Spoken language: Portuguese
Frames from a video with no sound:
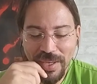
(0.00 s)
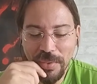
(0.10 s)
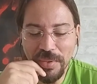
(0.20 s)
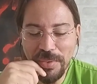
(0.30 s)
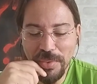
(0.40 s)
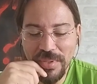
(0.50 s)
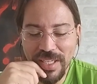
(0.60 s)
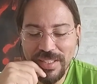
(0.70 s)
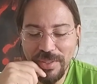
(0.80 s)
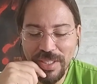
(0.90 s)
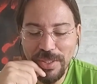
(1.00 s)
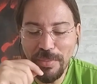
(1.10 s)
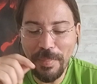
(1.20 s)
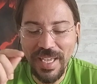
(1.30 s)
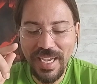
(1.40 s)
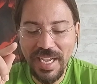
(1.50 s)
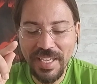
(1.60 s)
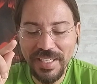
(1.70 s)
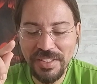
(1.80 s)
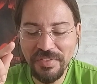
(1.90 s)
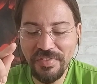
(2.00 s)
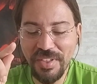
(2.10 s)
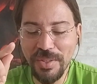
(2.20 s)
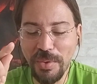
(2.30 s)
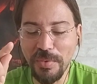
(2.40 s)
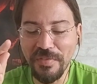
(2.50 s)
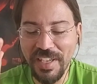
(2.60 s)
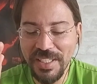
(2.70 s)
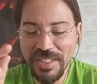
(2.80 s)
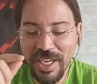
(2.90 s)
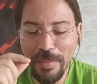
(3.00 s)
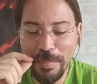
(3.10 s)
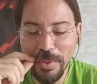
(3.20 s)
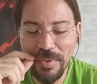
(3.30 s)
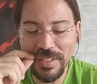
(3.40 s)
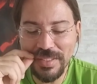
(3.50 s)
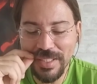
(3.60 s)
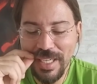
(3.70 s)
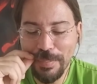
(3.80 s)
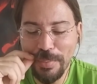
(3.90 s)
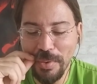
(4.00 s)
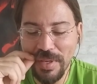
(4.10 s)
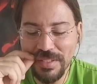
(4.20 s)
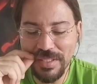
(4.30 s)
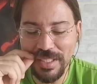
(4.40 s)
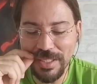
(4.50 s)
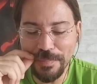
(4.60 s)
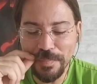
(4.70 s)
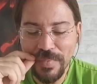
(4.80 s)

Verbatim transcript: Contudo, a teoria do mega resfriadão verde é um pouco, é pouco aceita,